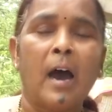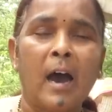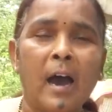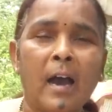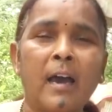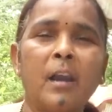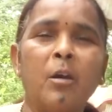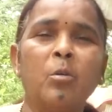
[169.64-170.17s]

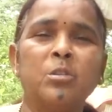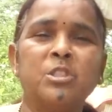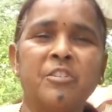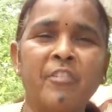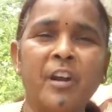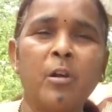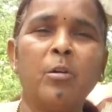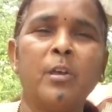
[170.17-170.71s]
ఆఖరిలో
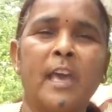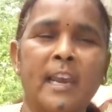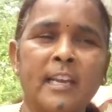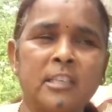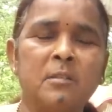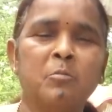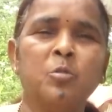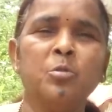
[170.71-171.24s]
చివరిలో
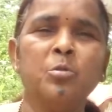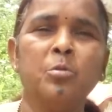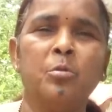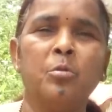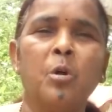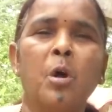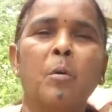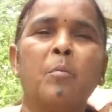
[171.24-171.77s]
ఎలక్షన్ ముందు
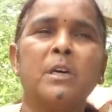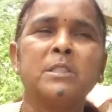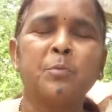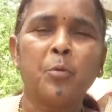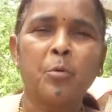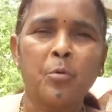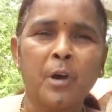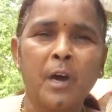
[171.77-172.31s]

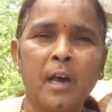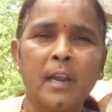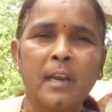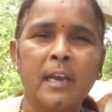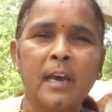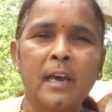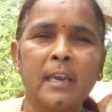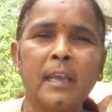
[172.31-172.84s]
పసుపు
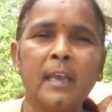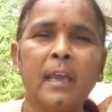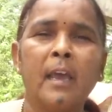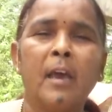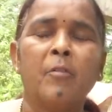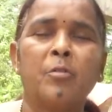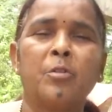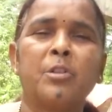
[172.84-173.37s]
కుంకాలని కానీ
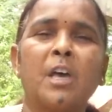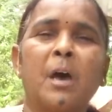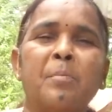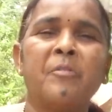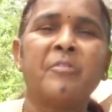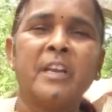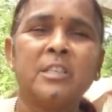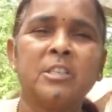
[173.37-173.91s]

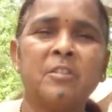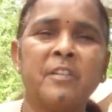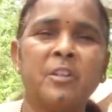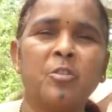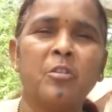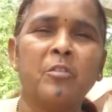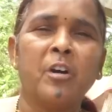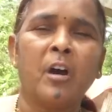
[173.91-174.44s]
వృద్ధాప్య పెన్షన్
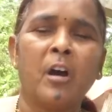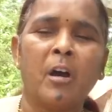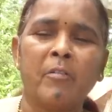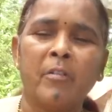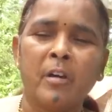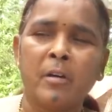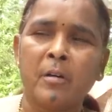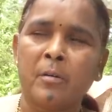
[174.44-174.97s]

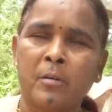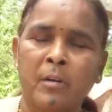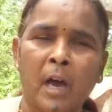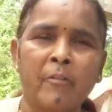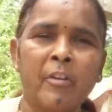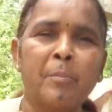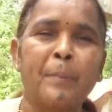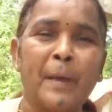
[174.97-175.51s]

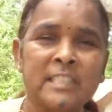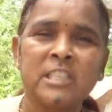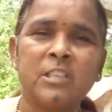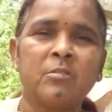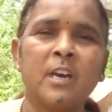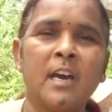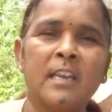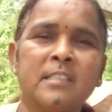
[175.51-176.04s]
అవి
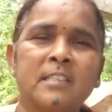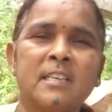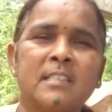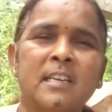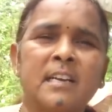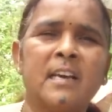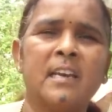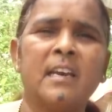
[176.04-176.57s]
పెంచడం కానీ
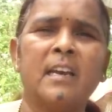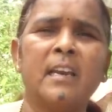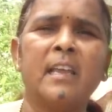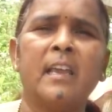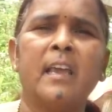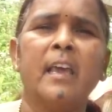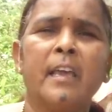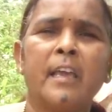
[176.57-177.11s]
చేశాడు కానండి
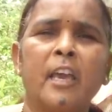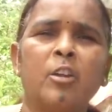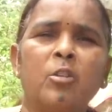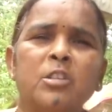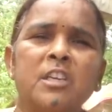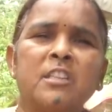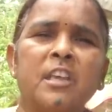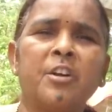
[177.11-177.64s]
ఏ
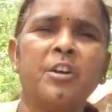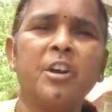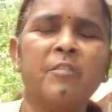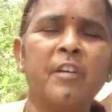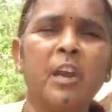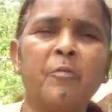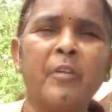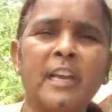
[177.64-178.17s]
రోజైతే రెండు
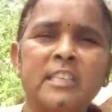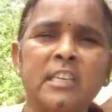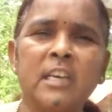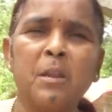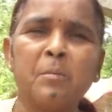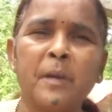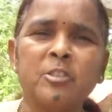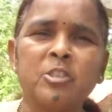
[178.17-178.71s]
వేలు పెన్షన్
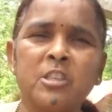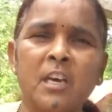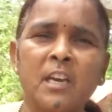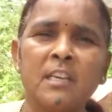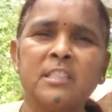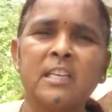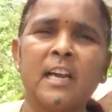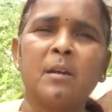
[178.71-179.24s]
నేను
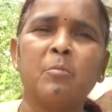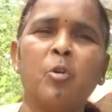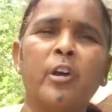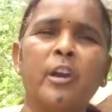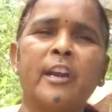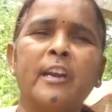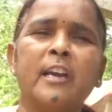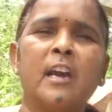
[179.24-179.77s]
పెంచుతానని
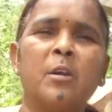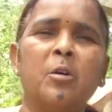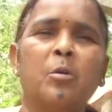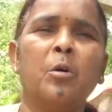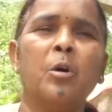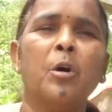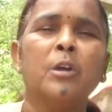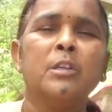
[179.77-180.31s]
జగన్మోహన్ రెడ్డి గారు
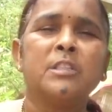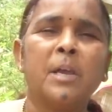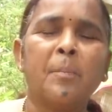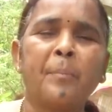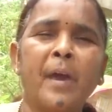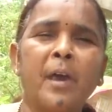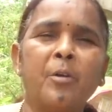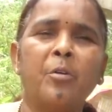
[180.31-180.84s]

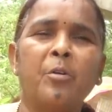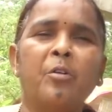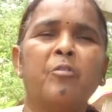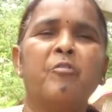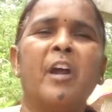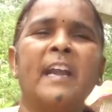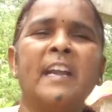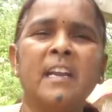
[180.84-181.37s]
చెప్పారో
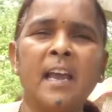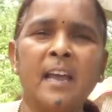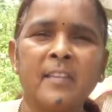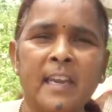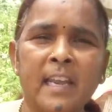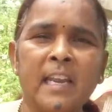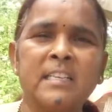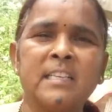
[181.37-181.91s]
వెంటనే అది
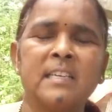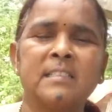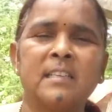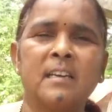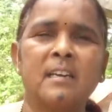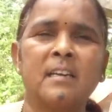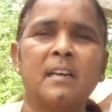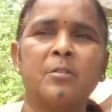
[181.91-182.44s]
నేనే
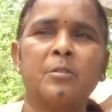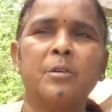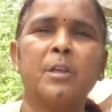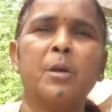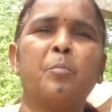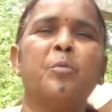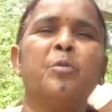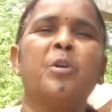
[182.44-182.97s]
చేస్తానన్నారు
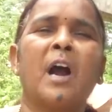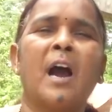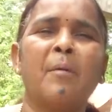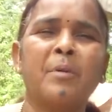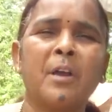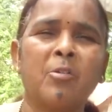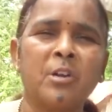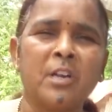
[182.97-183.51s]
ఎప్పుడు
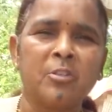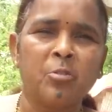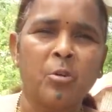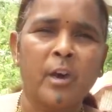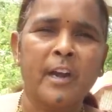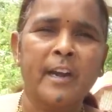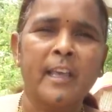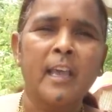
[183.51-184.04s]
కాపీ కొట్టి
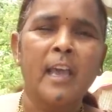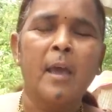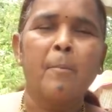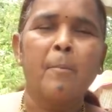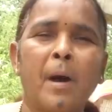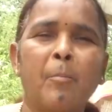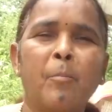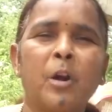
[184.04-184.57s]
ధోరణి
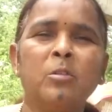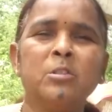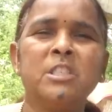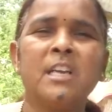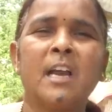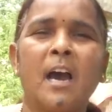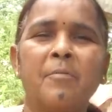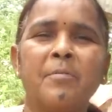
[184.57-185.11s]
మమ్మల్ని
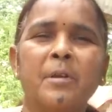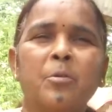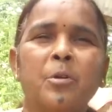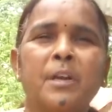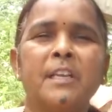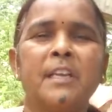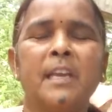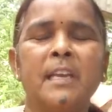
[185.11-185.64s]
నుంచి కాఫీ
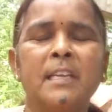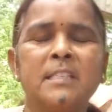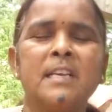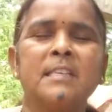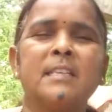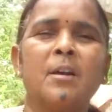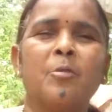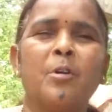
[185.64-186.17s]
కొట్టి ఎన్ని
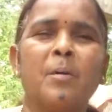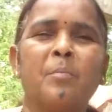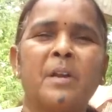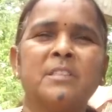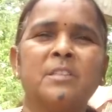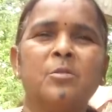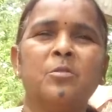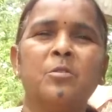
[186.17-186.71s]
చేసినా కూడా
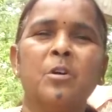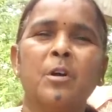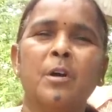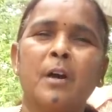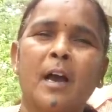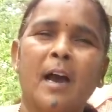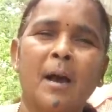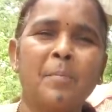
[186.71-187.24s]
ప్రజలు
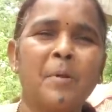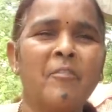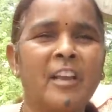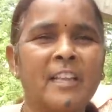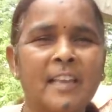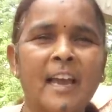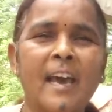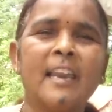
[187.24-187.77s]
కాపీ
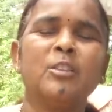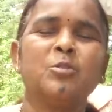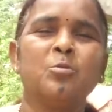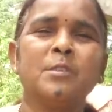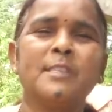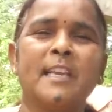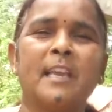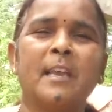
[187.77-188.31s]
వ్యక్తిగానే
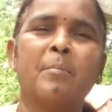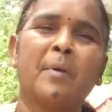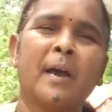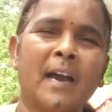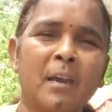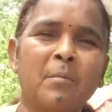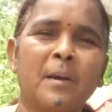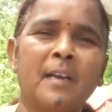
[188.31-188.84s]
చూసి
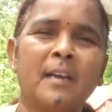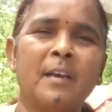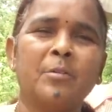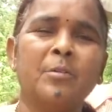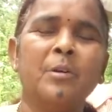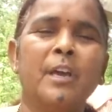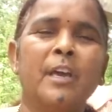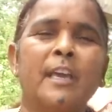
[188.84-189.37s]
పక్కన
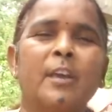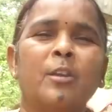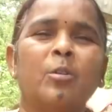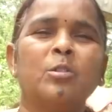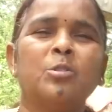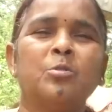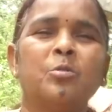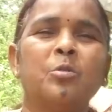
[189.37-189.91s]
పెట్టారు
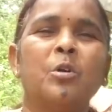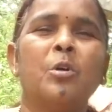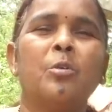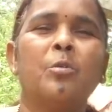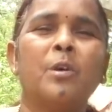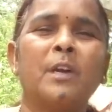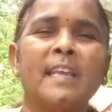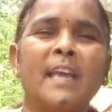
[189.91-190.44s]
ఈరోజు
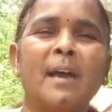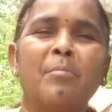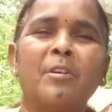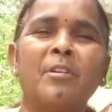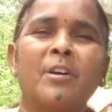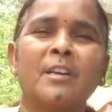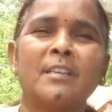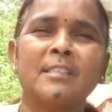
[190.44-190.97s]
నూట
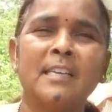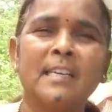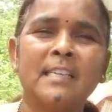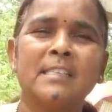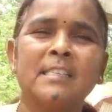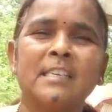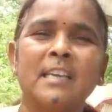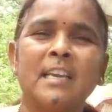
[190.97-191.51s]
యాభై ఒక్క సీటు
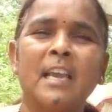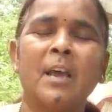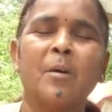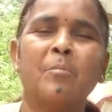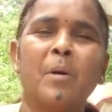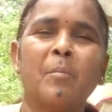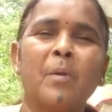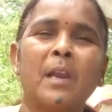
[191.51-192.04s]
ఇచ్చి
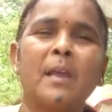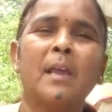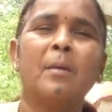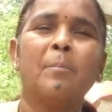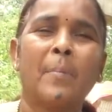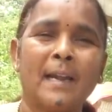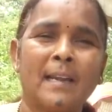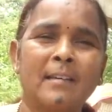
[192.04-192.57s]
మమ్మల్ని
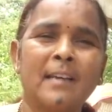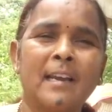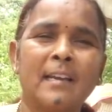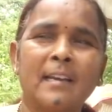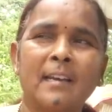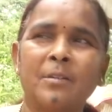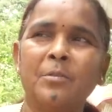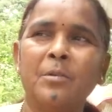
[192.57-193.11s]
పట్టం
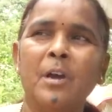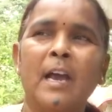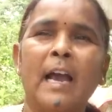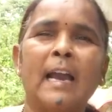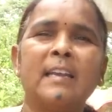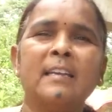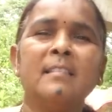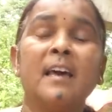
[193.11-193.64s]
కట్టారు
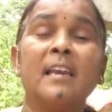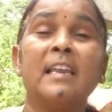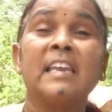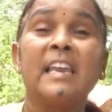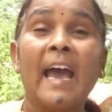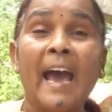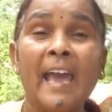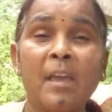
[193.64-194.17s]
కట్టిన దానికి
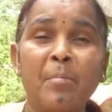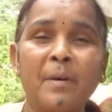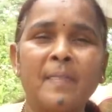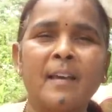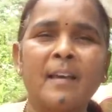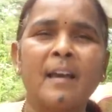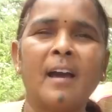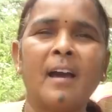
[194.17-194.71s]

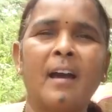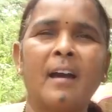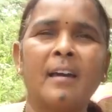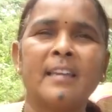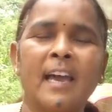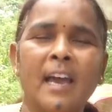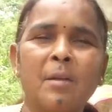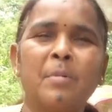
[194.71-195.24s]
న్యాయబద్ధంగా
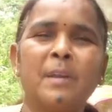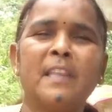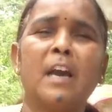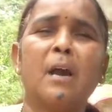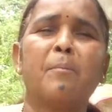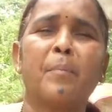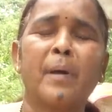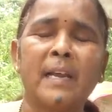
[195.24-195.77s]

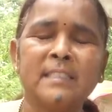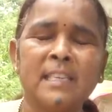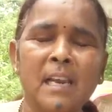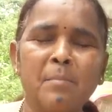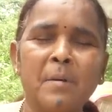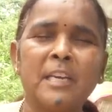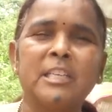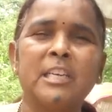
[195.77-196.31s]
న్యాయబద్ధంగా ప్రజల
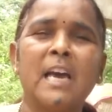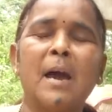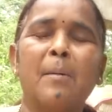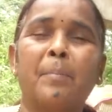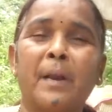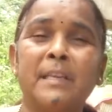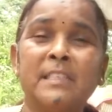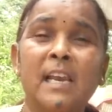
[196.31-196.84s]
మనిషిగా
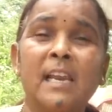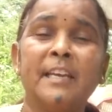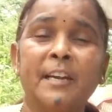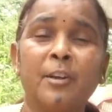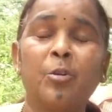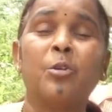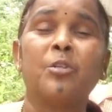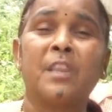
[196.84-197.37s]
ప్రజల
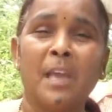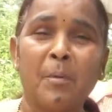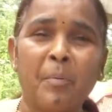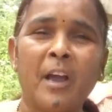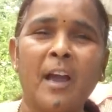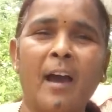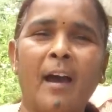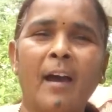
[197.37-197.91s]
ఇంట్లో
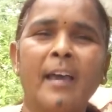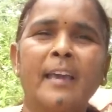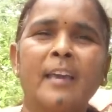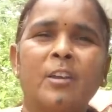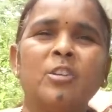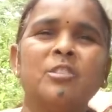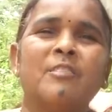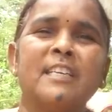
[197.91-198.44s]
దీపంగా
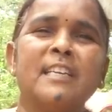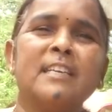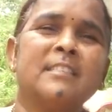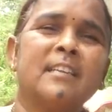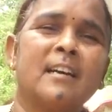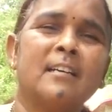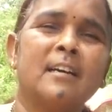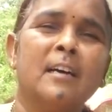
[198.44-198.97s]
ఈరోజు
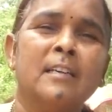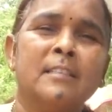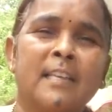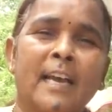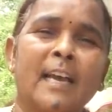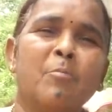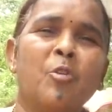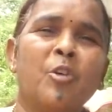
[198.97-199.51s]
వైఎస్ రా
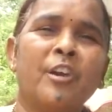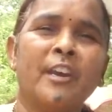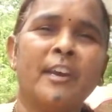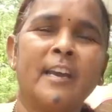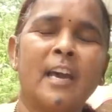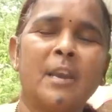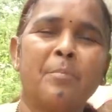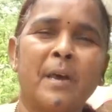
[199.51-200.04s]
జగన్మోహన్
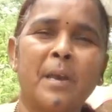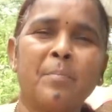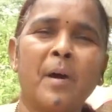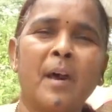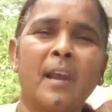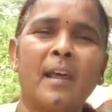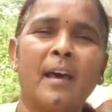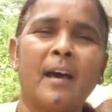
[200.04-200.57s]
రెడ్డి గారి
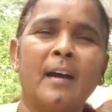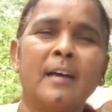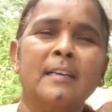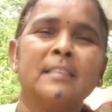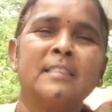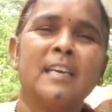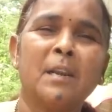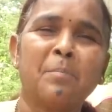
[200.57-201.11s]
పరిపాలన
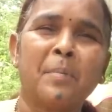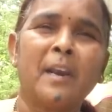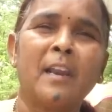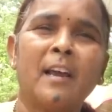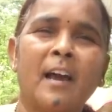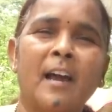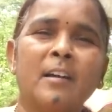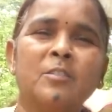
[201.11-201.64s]
చిన్న
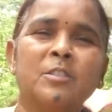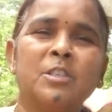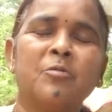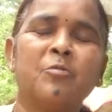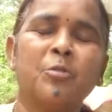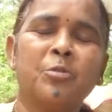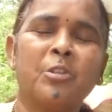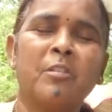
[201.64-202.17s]
పిల్లల కాడ నుంచి
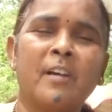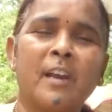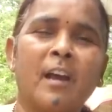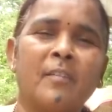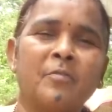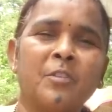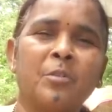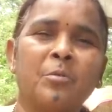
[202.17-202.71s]
వృద్ధుల
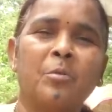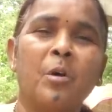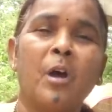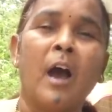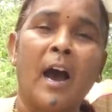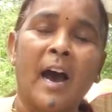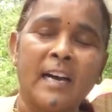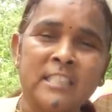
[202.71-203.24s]
వరకు అందరూ
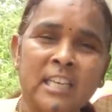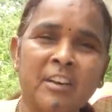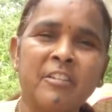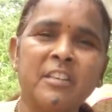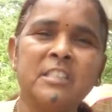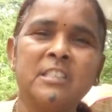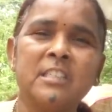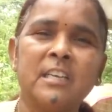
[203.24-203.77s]

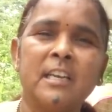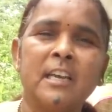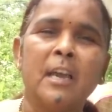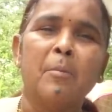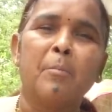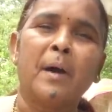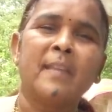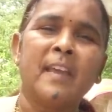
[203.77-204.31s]
ఆశీర్వదించి
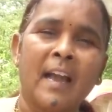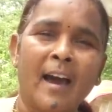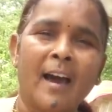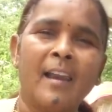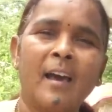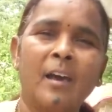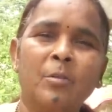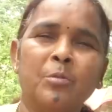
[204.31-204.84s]
పది
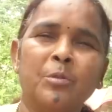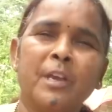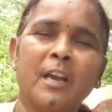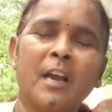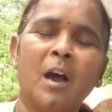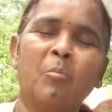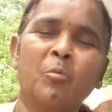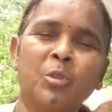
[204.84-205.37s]
కాలాలు
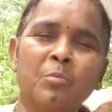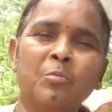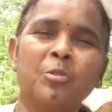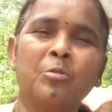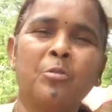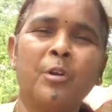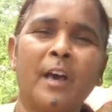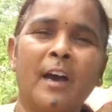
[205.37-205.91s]
ఇంకా ముందు
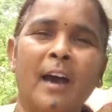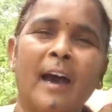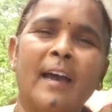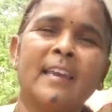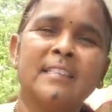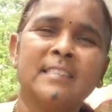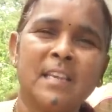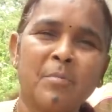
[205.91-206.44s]
ముందు కూడా
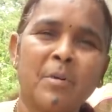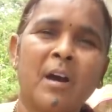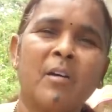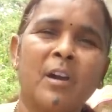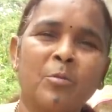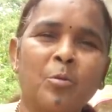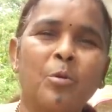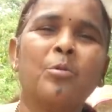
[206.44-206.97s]
ఆయనే సీఎం
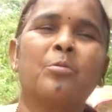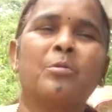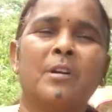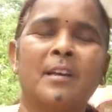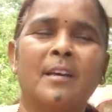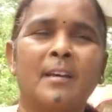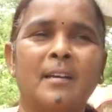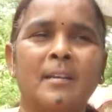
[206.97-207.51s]
కావాలని
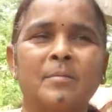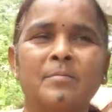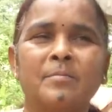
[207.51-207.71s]
కోరుకుంటున్నారండి